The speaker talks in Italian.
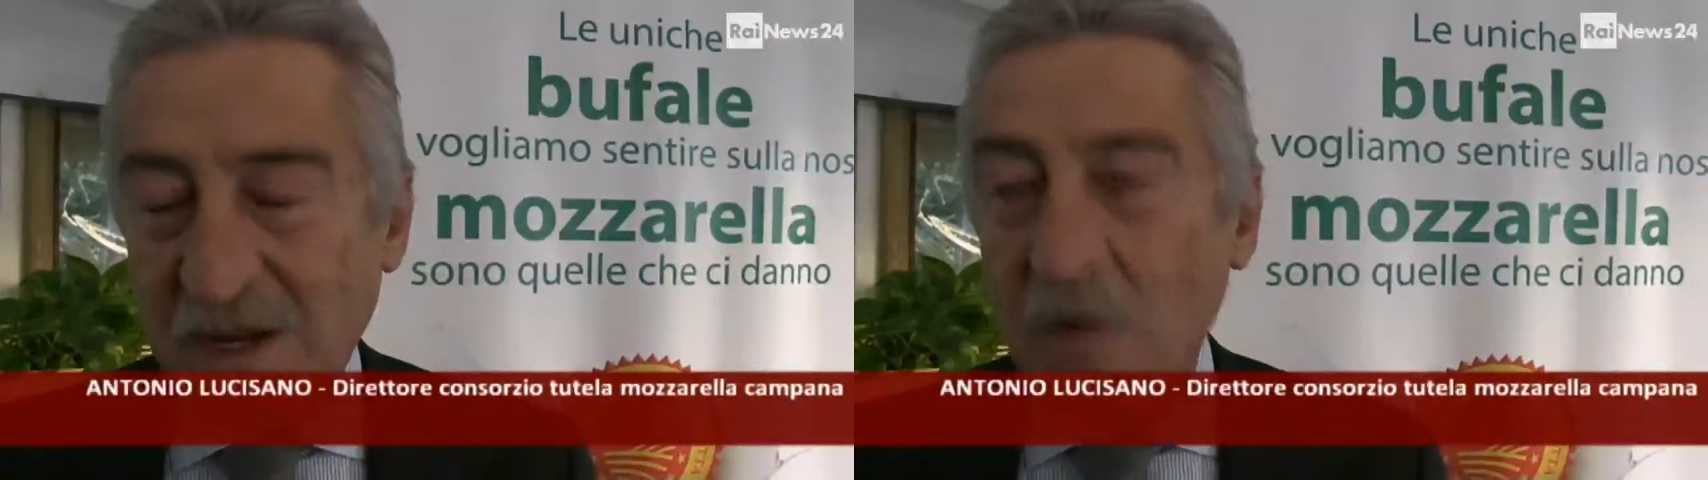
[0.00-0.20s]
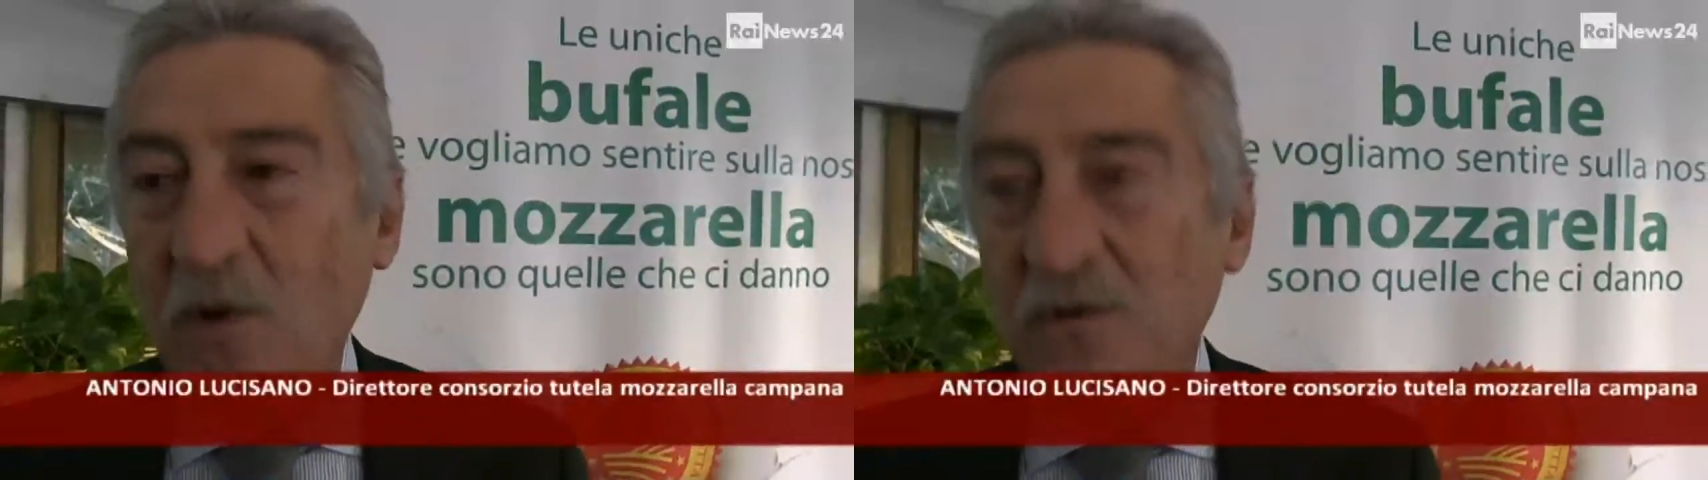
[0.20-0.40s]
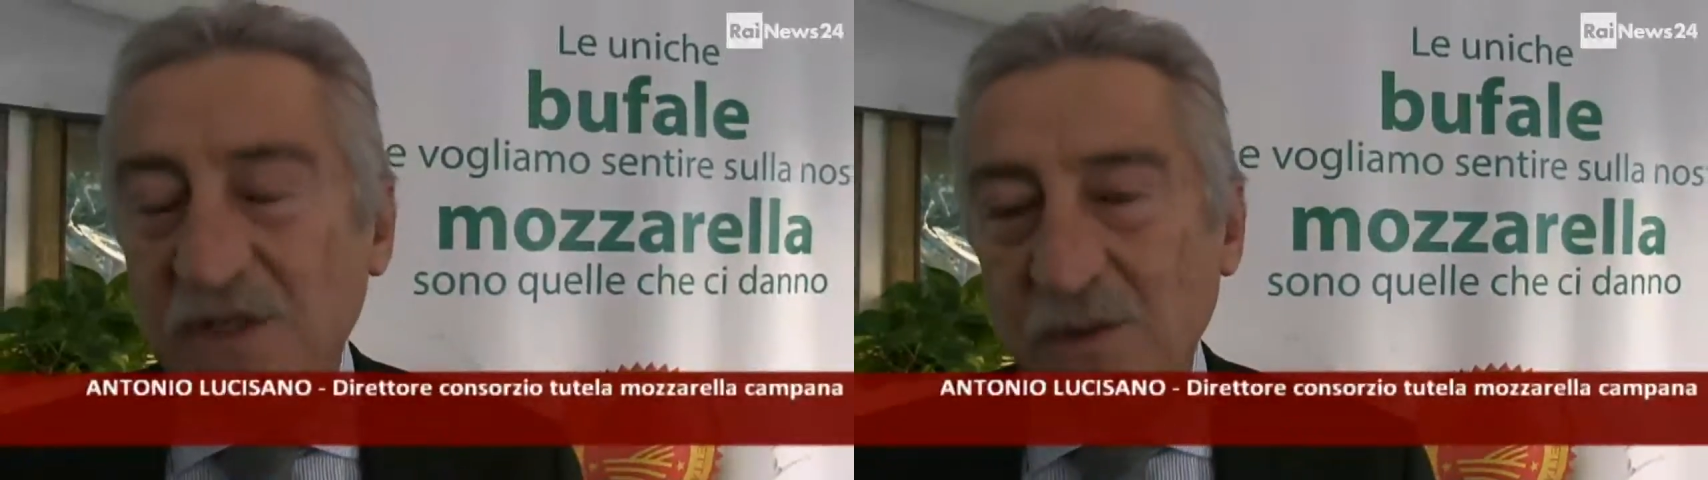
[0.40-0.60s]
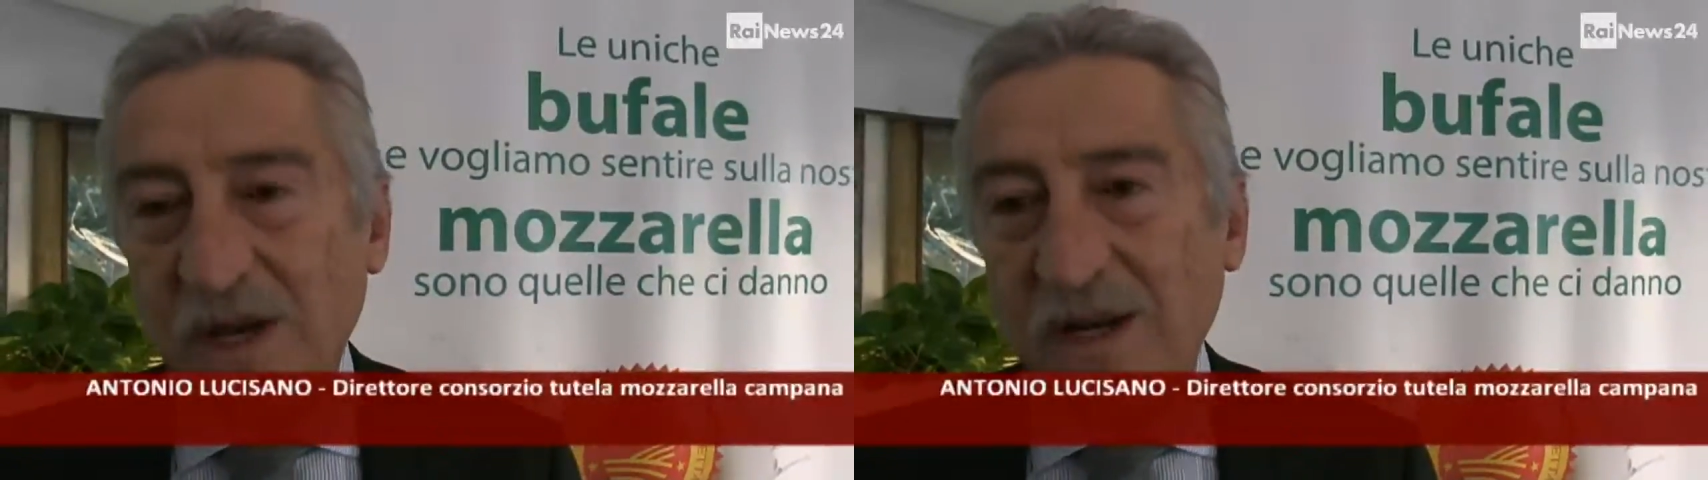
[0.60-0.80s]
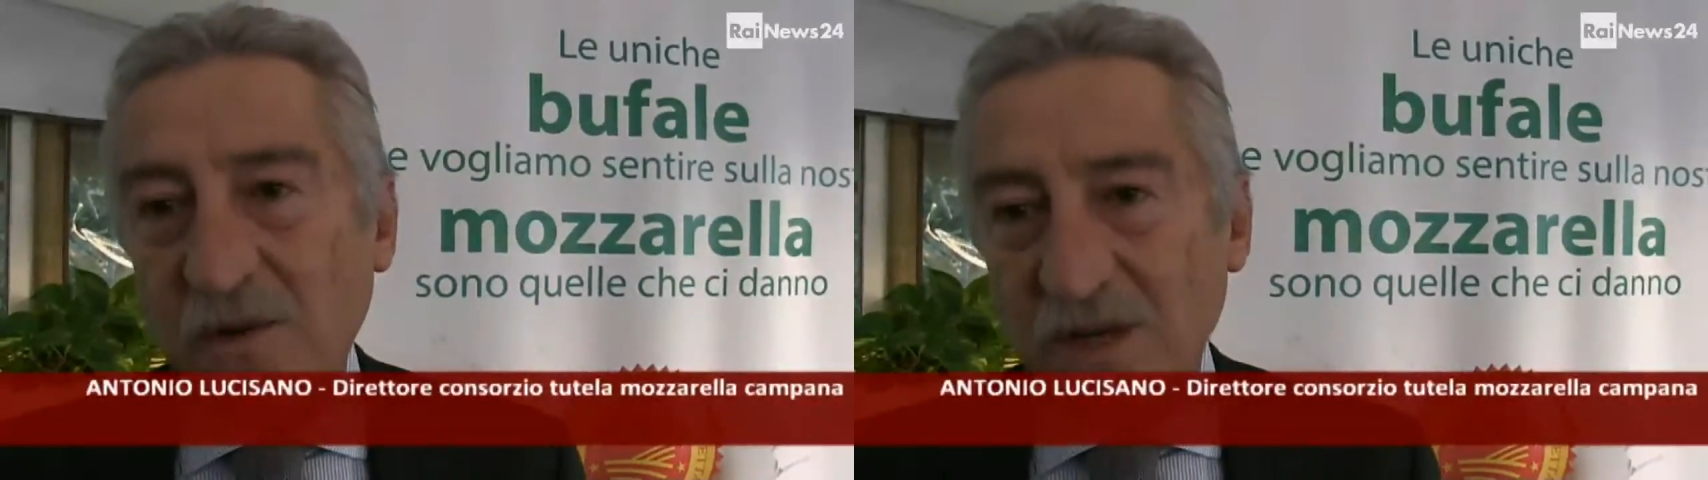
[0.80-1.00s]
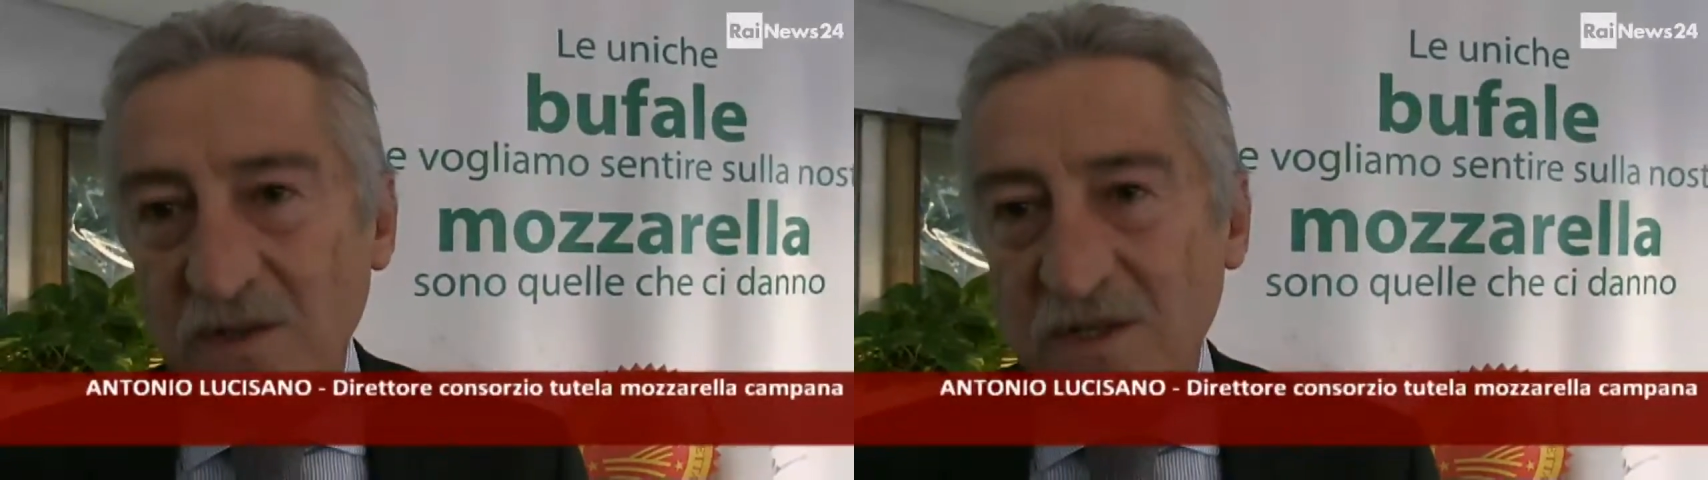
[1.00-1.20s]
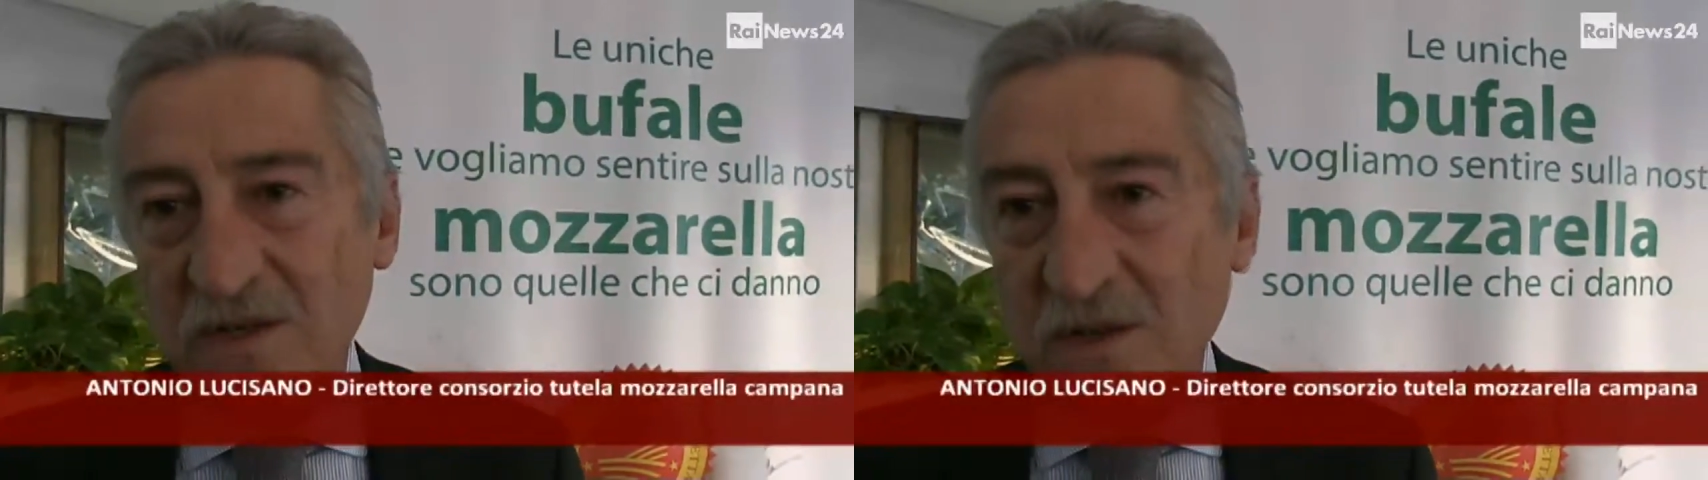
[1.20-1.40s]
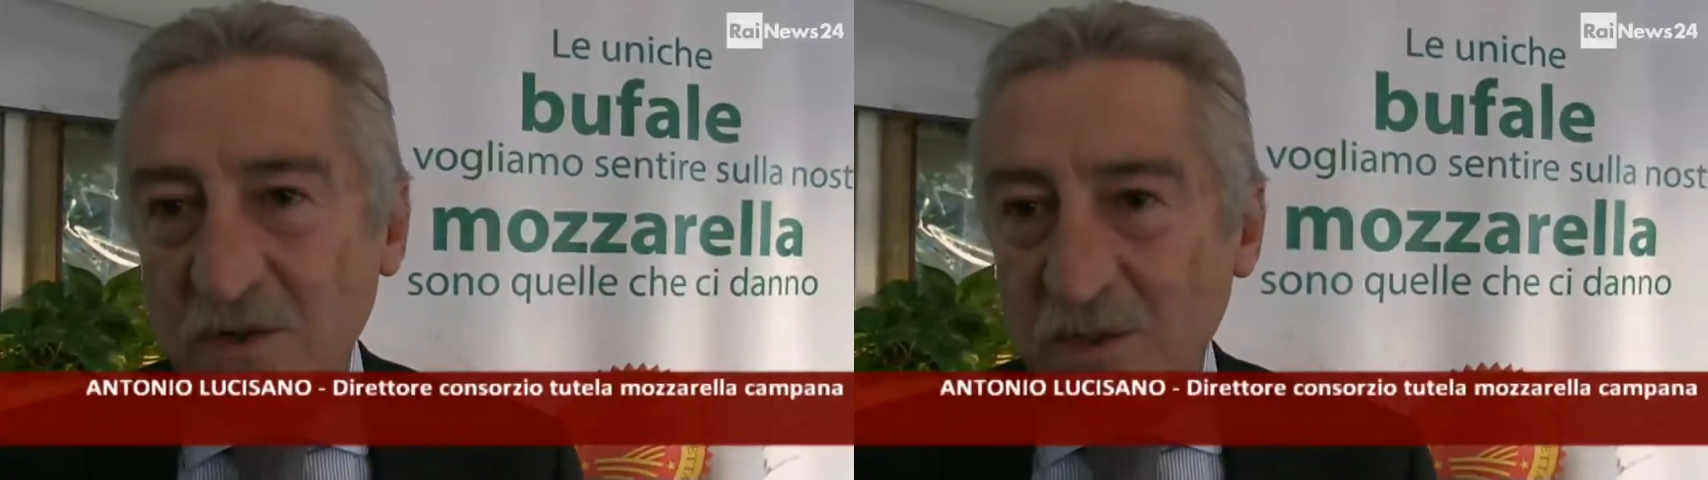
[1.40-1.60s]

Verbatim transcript: vogliamo continuare con le associazioni dei